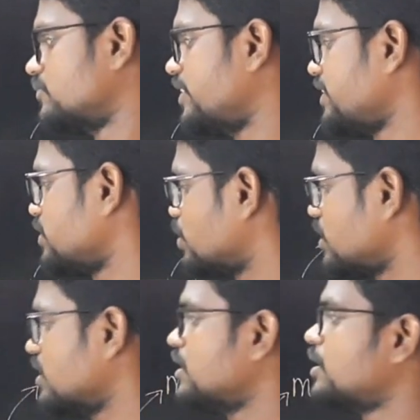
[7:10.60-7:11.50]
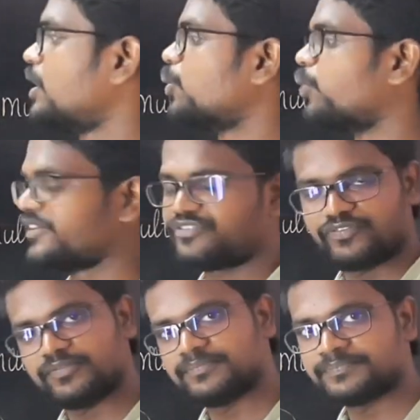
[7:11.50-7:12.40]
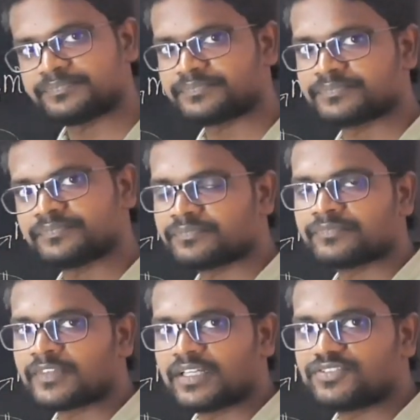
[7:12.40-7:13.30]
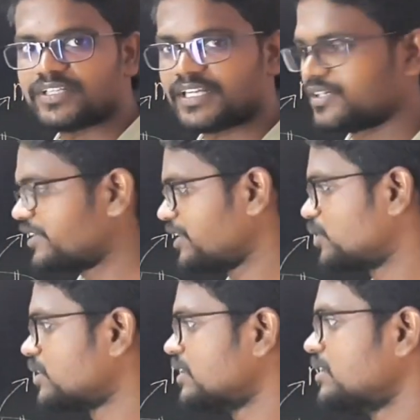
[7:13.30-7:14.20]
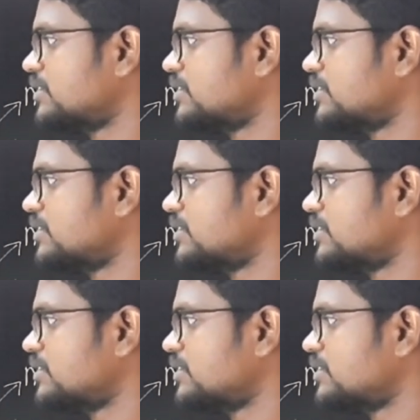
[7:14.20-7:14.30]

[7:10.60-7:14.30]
வெரி குட் ஒய்ஃப் சரிங்களா வெரி குட்